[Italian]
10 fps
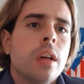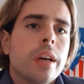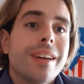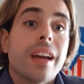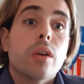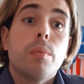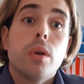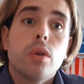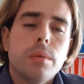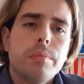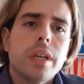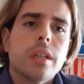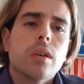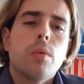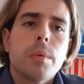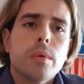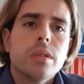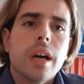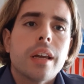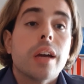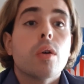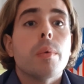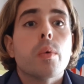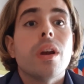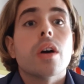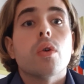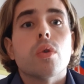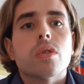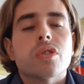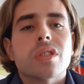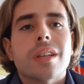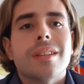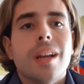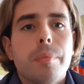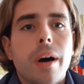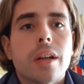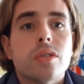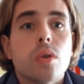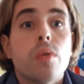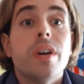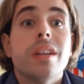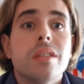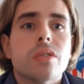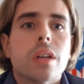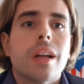Gare come le Olimpiadi, come i Mondiali e come quella corsa della pace ove Richard